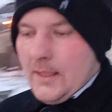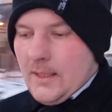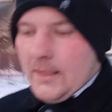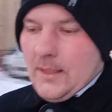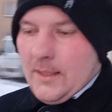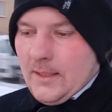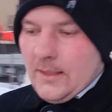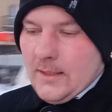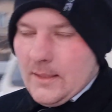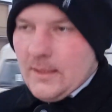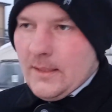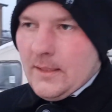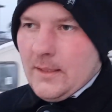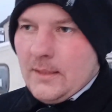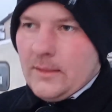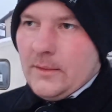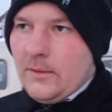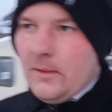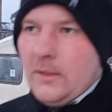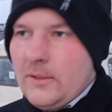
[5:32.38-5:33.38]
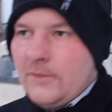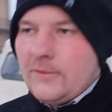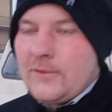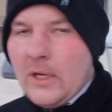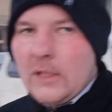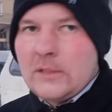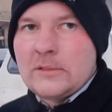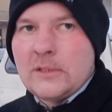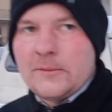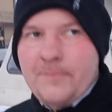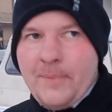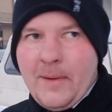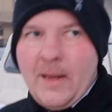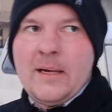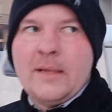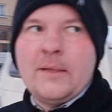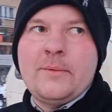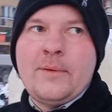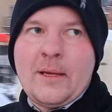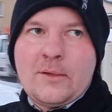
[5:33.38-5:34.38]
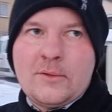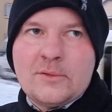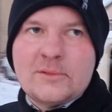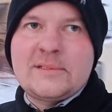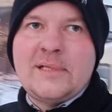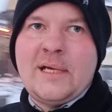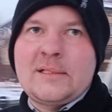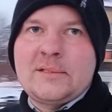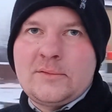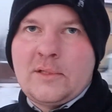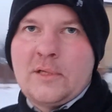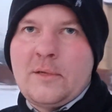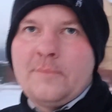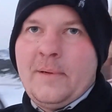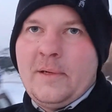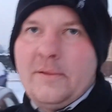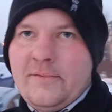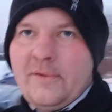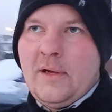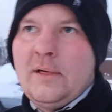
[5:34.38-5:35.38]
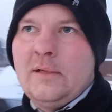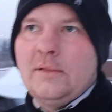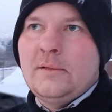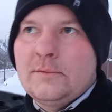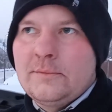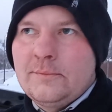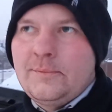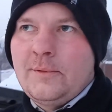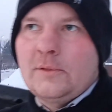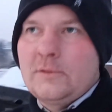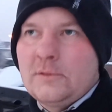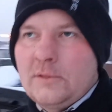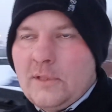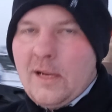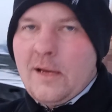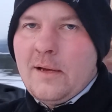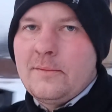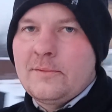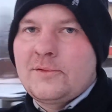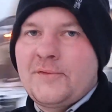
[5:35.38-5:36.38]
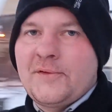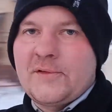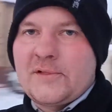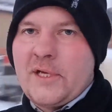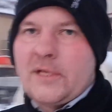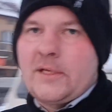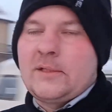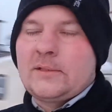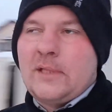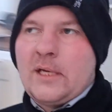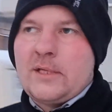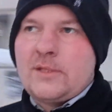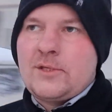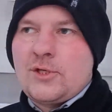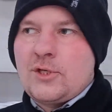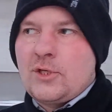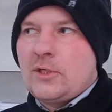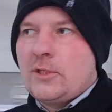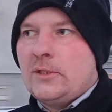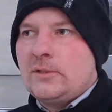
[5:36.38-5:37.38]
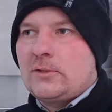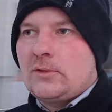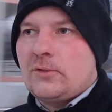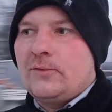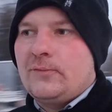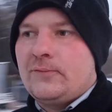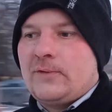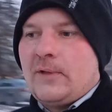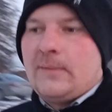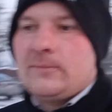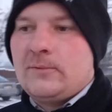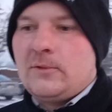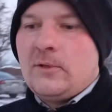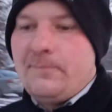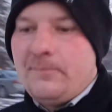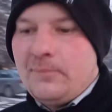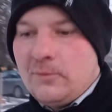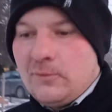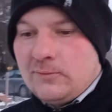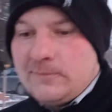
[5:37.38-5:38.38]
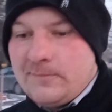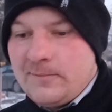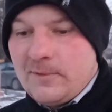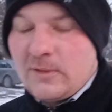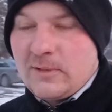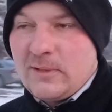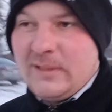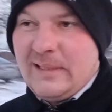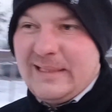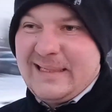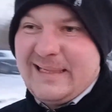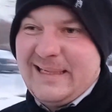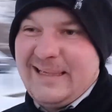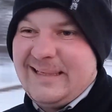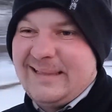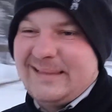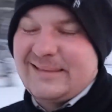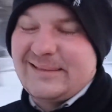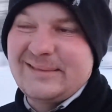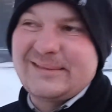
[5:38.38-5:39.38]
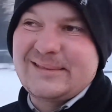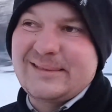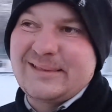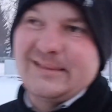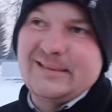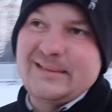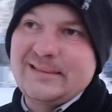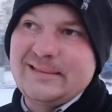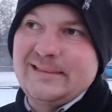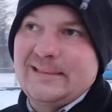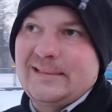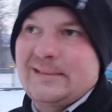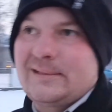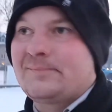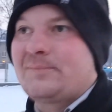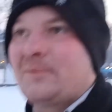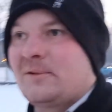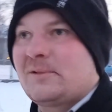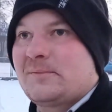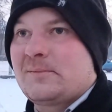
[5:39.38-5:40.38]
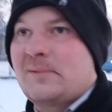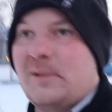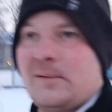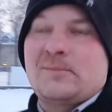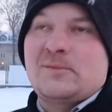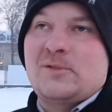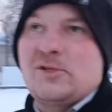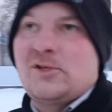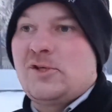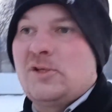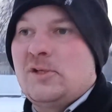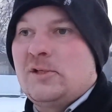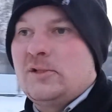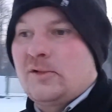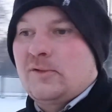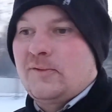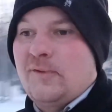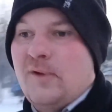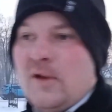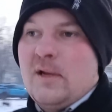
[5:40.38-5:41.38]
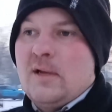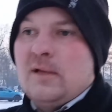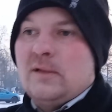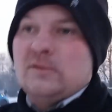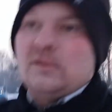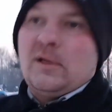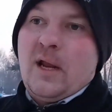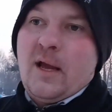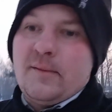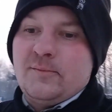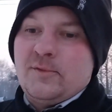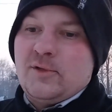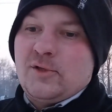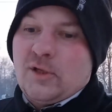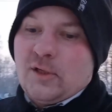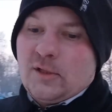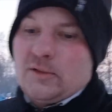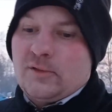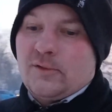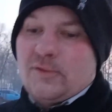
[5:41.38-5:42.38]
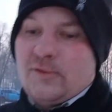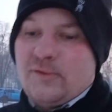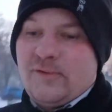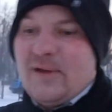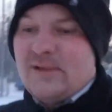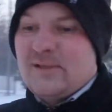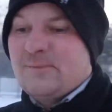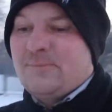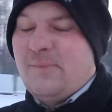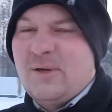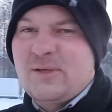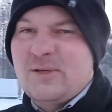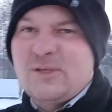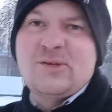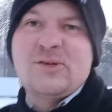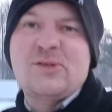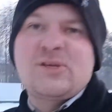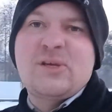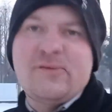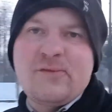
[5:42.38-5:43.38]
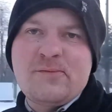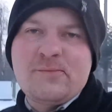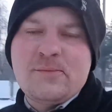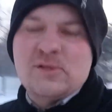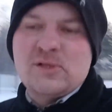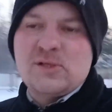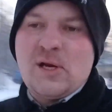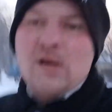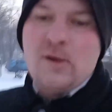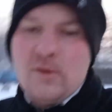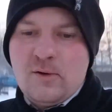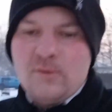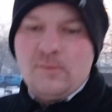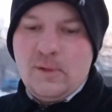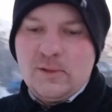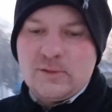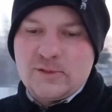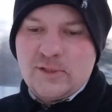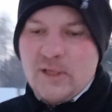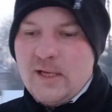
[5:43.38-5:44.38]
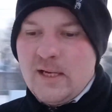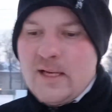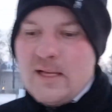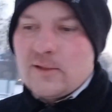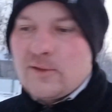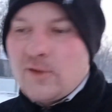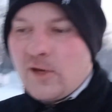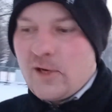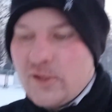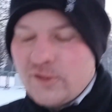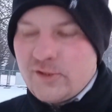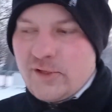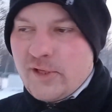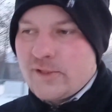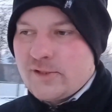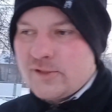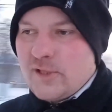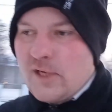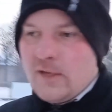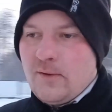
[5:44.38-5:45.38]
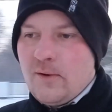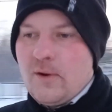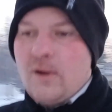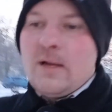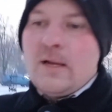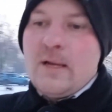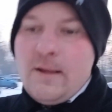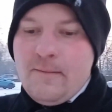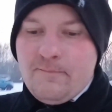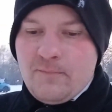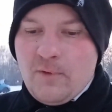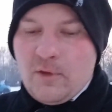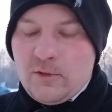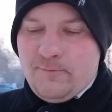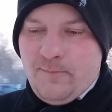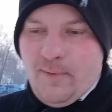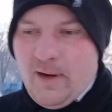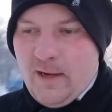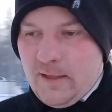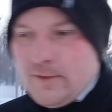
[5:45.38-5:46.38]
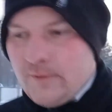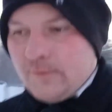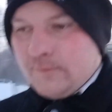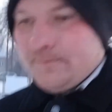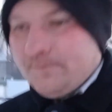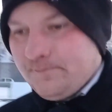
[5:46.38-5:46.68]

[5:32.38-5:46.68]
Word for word: E, no i w końcu odpalił, jak już zasło tego paliwa, bo dolałem świeżego, tak, 10 litrów, tam do pół zbiornika, to jest korsa, to powiedzmy tam 30 litrów, dolałem 10 litrów świeżych, może to się wymieszało, może trochę się nagrzało, odpalił